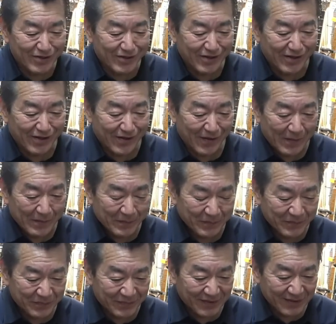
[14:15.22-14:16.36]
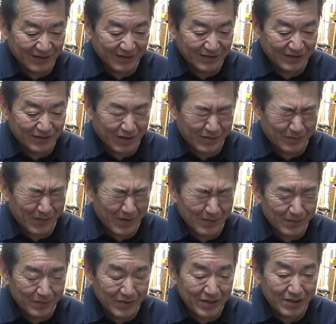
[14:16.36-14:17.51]
ジャ
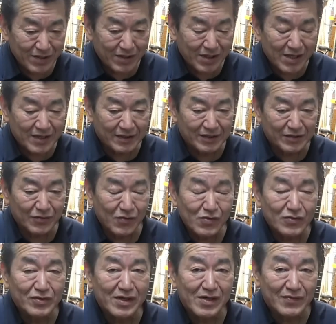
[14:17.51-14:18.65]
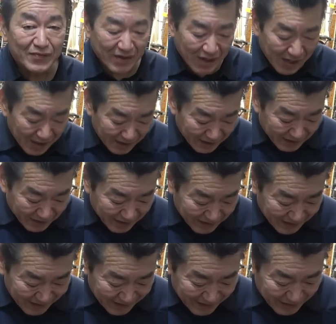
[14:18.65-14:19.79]
パンヴィンテージ奥が深い
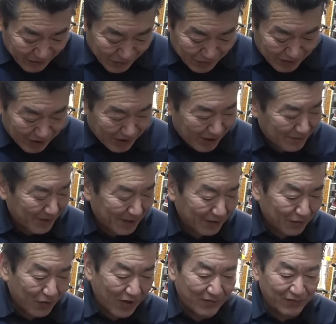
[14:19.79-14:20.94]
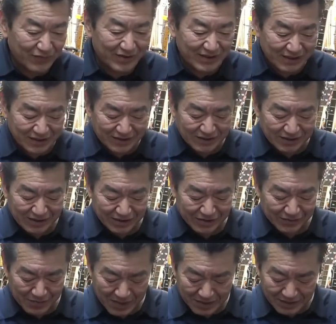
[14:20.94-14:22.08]
そしてヤマハの FG シリーズ
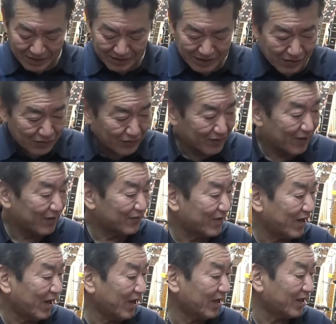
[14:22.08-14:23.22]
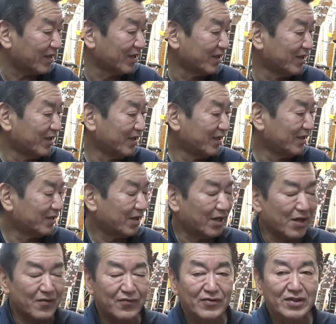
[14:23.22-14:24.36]
めっちゃ奥が深いだから
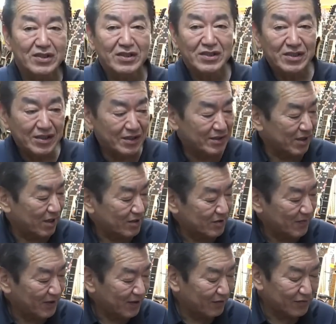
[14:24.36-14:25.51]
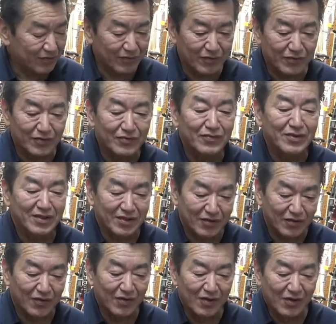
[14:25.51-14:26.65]
FG シリーズに集めてる人よくいるんですけ
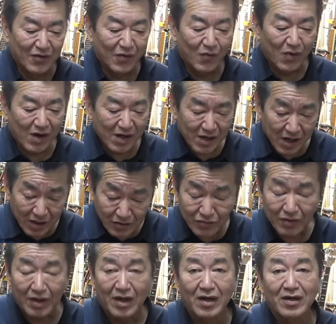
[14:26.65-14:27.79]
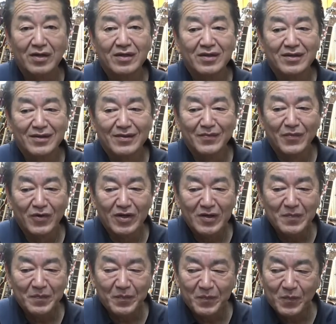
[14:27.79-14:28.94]
ど分かるわもう一
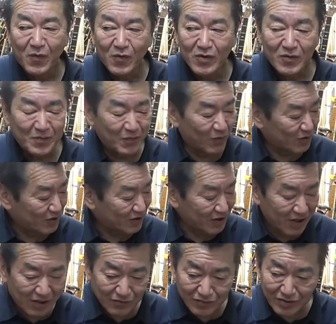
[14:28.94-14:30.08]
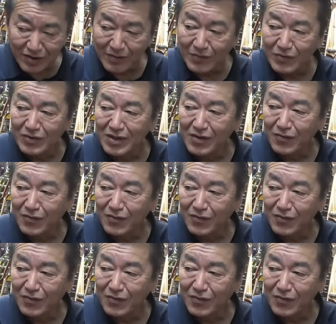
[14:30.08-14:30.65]
本一本違うんだもんな